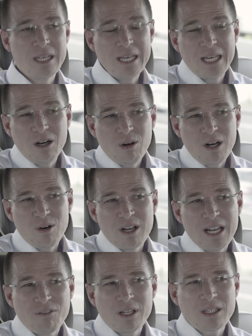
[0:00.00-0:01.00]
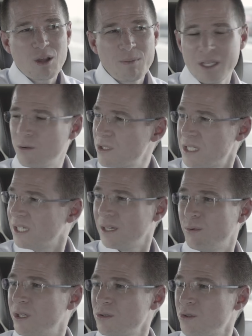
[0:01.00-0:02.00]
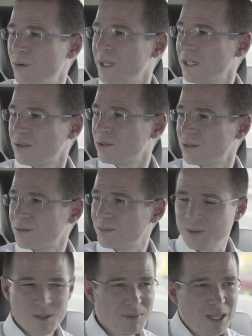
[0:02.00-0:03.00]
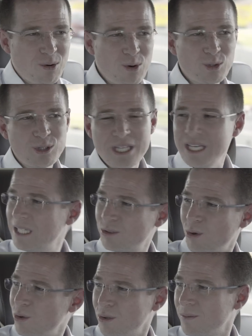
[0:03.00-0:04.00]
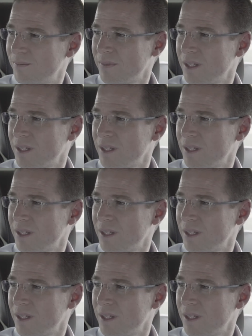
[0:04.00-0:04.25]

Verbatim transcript: Y creo que lo que le ha faltado a México es tener buenos gobiernos, porque México lo tiene todo.